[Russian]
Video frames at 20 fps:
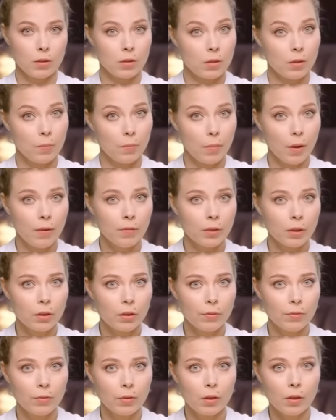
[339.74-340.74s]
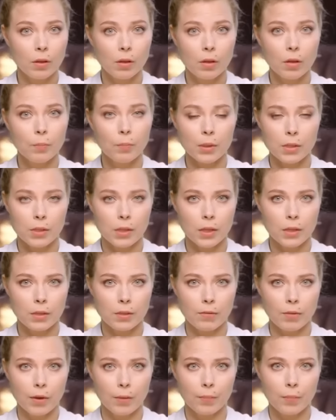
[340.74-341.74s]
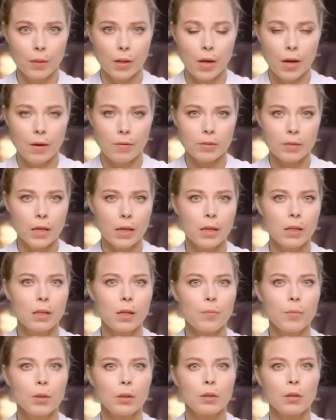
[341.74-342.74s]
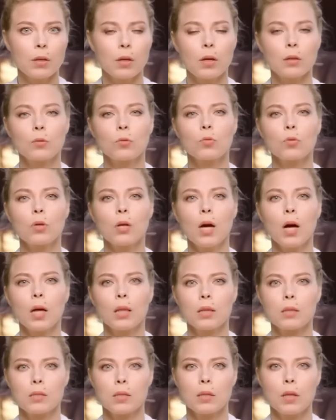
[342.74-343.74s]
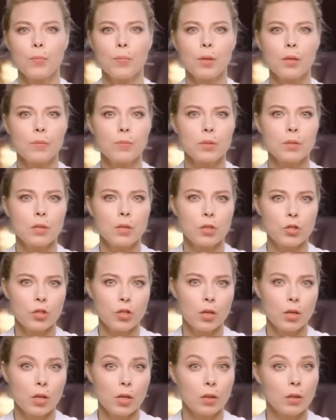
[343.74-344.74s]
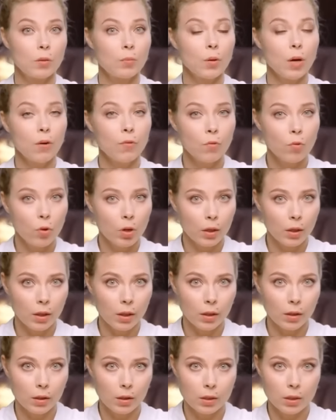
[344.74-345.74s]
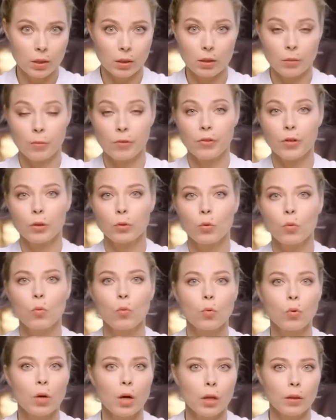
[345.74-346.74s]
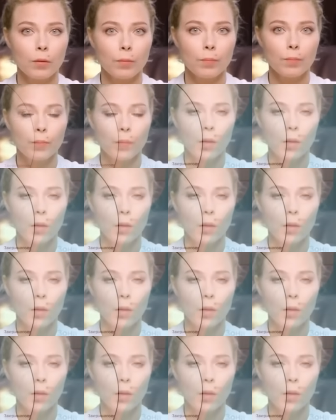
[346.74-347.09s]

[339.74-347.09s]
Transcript: из-за паводков и их последствий. В 100 километрах от Кургана затопило месторождение Добровольное, где добывают уран.